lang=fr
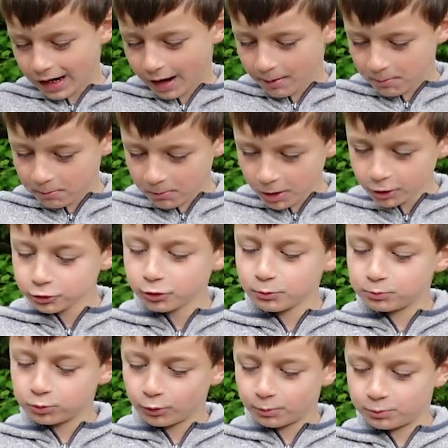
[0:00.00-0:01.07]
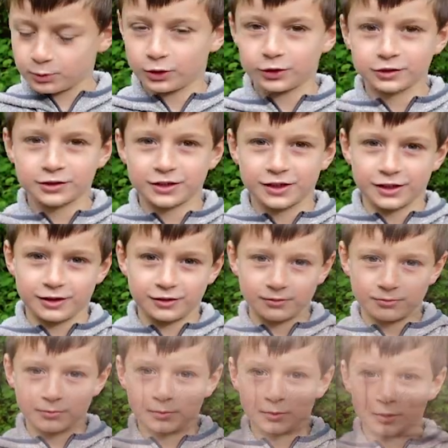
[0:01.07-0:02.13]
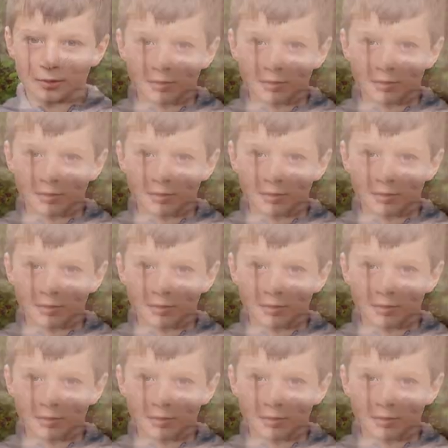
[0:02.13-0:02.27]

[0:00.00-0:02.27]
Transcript: la menthe pour planter. Ouh